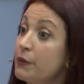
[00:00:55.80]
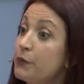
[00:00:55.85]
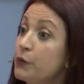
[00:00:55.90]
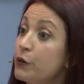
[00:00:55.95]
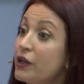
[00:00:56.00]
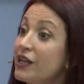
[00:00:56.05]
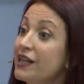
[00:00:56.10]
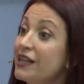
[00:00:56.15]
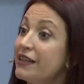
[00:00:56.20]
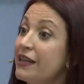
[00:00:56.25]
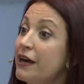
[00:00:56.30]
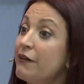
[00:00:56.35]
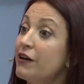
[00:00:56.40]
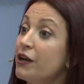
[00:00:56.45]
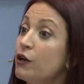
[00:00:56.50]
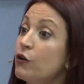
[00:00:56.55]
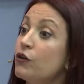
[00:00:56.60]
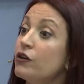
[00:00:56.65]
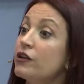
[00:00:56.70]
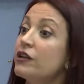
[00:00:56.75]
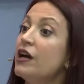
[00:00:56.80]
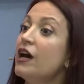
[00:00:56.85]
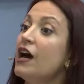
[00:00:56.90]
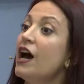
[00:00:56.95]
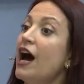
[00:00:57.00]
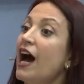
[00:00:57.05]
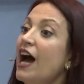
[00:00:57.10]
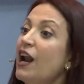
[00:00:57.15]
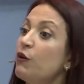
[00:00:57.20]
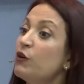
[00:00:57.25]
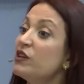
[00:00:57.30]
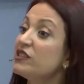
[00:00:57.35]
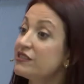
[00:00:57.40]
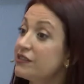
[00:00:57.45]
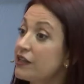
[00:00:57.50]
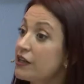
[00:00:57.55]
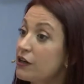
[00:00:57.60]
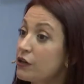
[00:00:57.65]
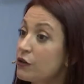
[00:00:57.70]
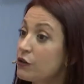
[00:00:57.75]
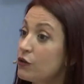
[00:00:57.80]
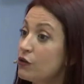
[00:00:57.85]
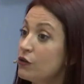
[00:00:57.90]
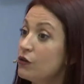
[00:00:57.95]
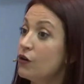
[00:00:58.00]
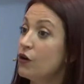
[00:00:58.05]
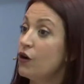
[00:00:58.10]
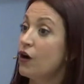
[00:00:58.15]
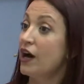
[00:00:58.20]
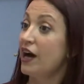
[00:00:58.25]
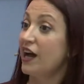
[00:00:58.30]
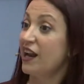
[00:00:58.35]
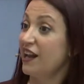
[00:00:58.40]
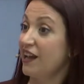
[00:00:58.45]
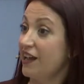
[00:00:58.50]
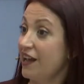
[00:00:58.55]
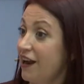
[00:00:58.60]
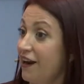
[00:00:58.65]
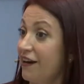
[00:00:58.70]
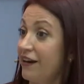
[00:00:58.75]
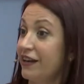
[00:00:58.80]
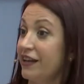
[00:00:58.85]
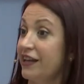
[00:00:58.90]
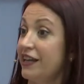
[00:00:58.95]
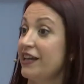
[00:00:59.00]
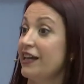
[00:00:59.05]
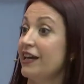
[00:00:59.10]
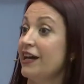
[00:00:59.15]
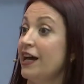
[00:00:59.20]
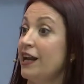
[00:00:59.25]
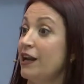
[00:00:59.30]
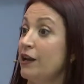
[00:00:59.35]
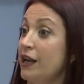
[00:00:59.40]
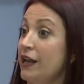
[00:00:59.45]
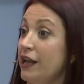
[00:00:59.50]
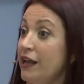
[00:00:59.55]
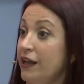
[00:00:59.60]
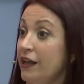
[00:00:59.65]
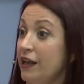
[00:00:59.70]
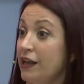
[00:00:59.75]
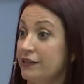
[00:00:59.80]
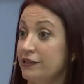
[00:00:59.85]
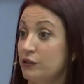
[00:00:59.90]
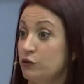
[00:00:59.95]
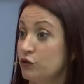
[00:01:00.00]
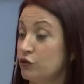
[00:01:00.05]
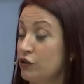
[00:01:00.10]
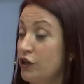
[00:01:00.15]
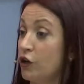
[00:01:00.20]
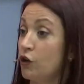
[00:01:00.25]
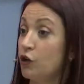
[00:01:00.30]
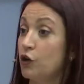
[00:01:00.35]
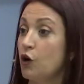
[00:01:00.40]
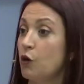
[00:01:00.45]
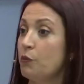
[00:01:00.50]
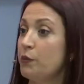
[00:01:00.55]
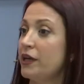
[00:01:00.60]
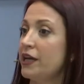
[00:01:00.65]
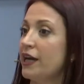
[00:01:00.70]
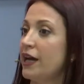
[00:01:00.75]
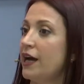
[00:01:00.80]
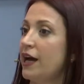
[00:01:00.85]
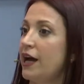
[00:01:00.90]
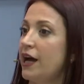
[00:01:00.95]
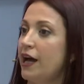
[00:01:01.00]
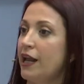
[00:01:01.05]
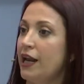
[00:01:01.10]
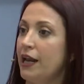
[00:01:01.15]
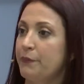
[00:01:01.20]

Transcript: porque le da valor a lo externo, a la carne, a la, situación económica, a la